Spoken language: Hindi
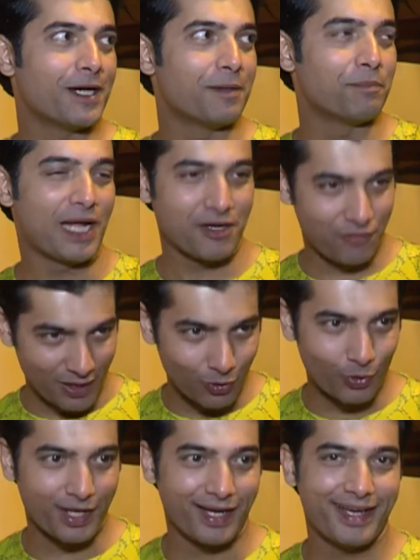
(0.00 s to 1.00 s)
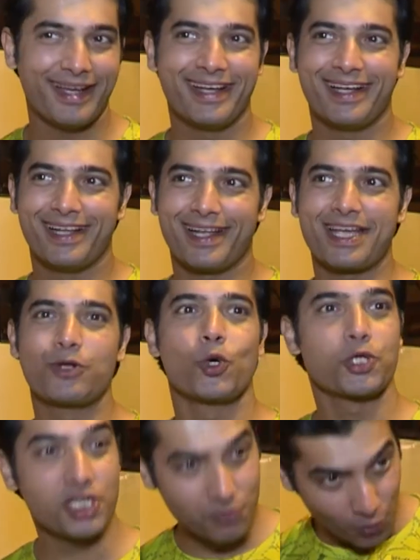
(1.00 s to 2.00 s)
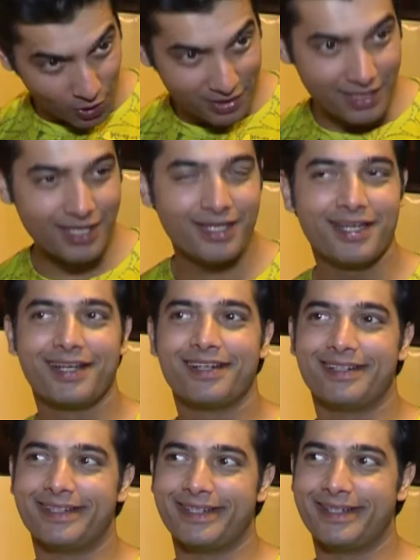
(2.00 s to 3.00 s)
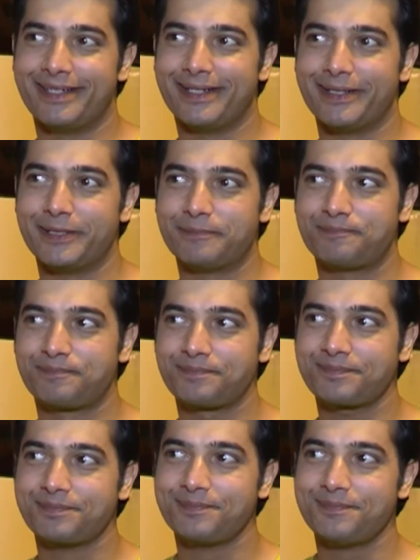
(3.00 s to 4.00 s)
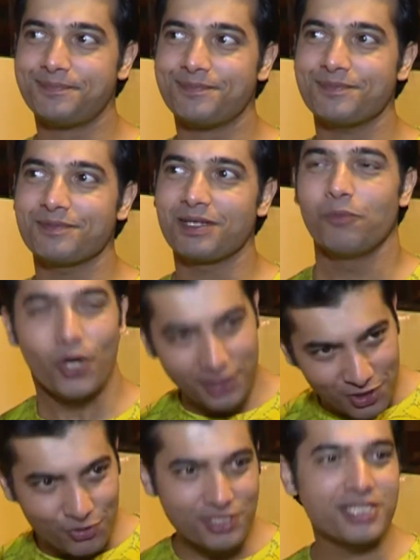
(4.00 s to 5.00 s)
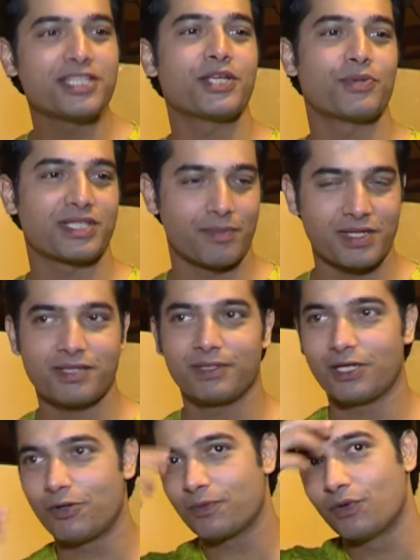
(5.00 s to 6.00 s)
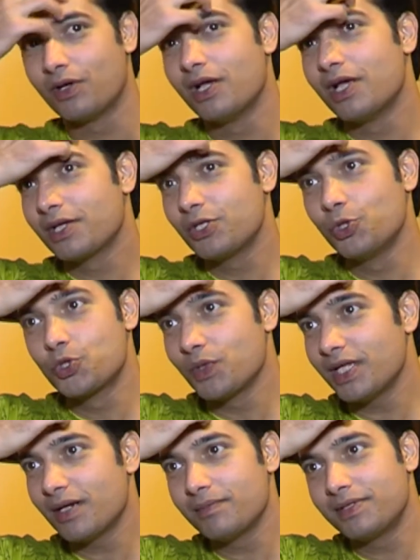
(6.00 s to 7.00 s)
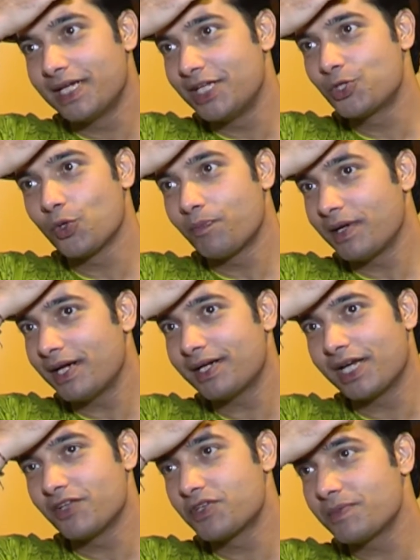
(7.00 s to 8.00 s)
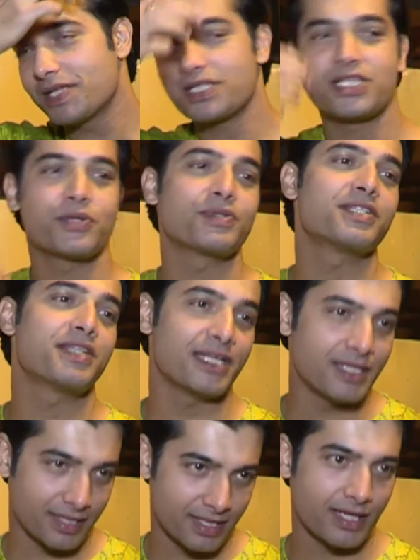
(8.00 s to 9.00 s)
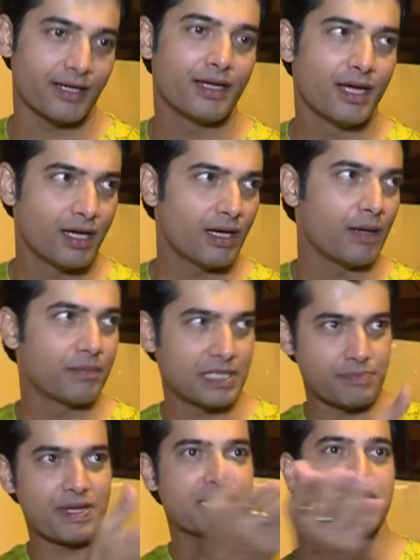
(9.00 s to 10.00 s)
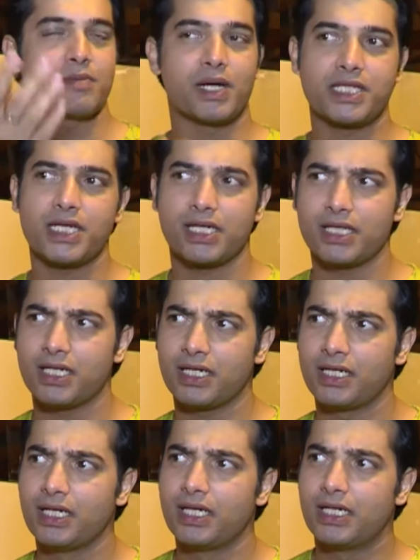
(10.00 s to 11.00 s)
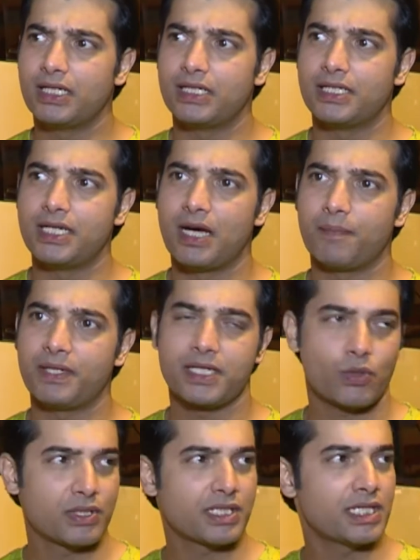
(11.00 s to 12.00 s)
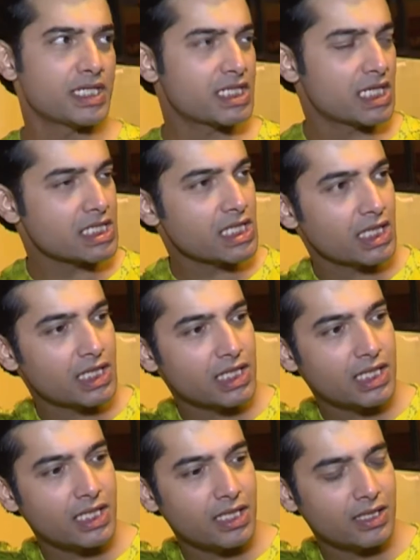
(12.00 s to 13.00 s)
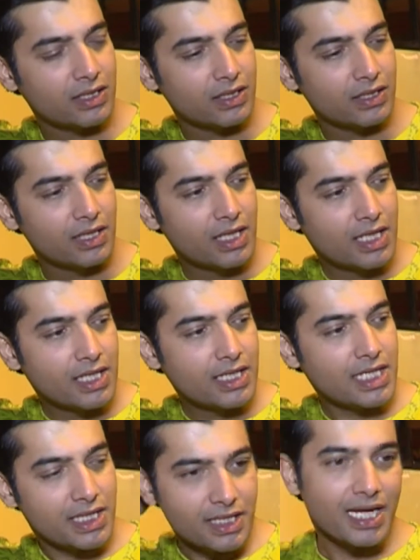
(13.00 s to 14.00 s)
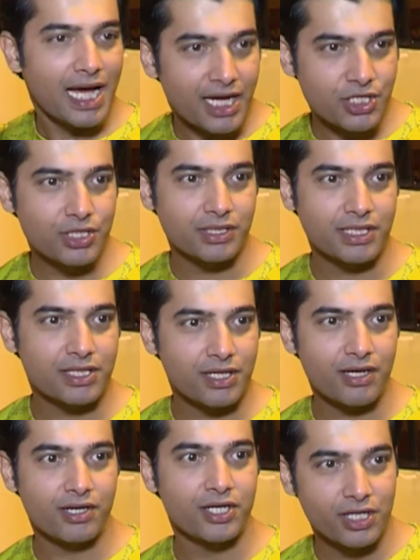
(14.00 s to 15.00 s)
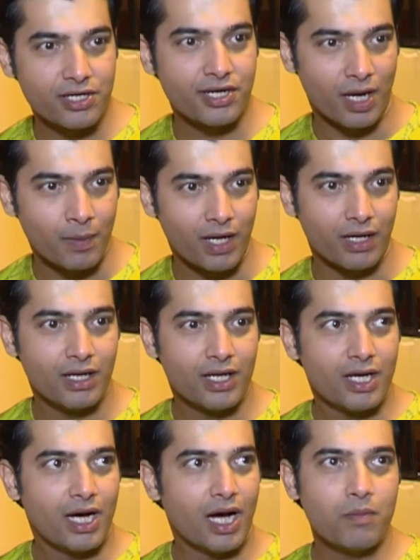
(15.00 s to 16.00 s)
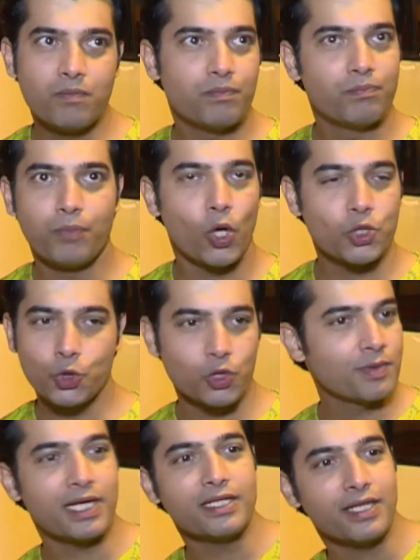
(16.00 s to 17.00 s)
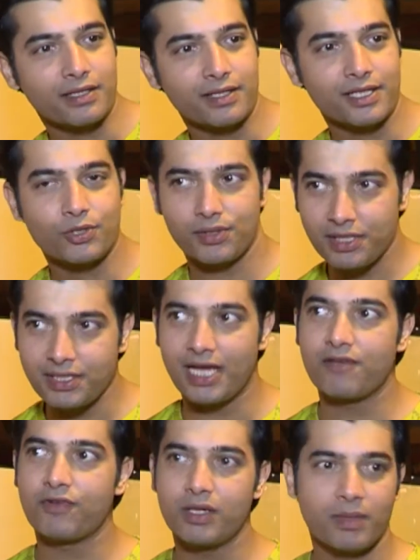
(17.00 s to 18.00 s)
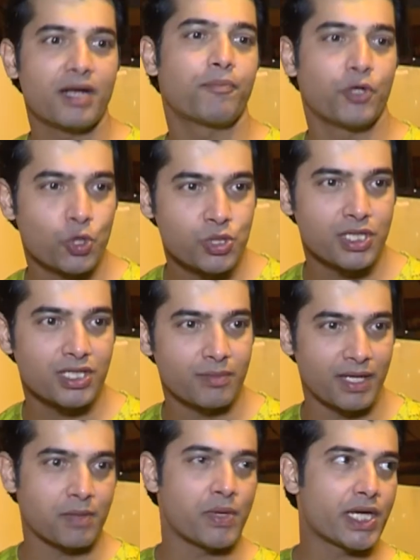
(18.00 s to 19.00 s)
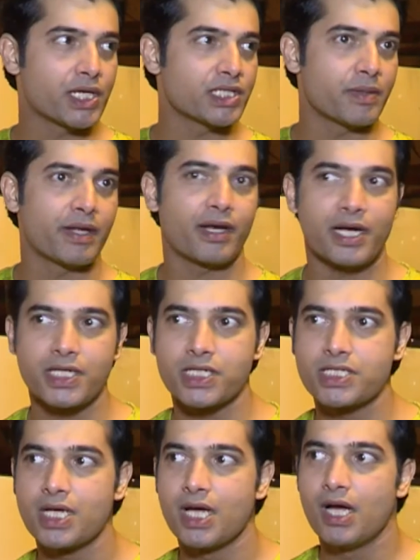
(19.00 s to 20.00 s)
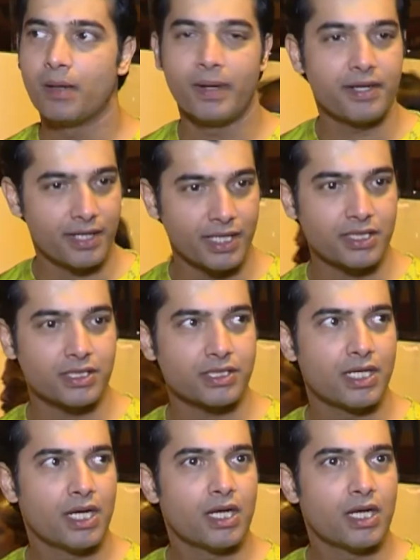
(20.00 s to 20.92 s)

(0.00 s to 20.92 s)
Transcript: प्लान फेल हो गया है लेकिन कोशिश बहुत की बहुत ही इंटरेस्टिंग सीक्वेंस था मैं से बताऊँ आपको कि यूजुअली हम डेली सोप में या टेलीविजन में ऐसे सीक्वेंसेस नहीं देखते हैं हम कि, मैं किसी से बात ही कर रहा था यहाँ पे कुछ से डिस्कस कर रहा था कि इतना एक्शन इतना रियल ड्रामा हम बहुत शोज़ में नहीं देखते हैं तो आई थिंक थैंकफुली हमारे प्रोड्यूसर्स हमारे मेकर्स हमारे राइटर्स हमारे डायरेक्टर्स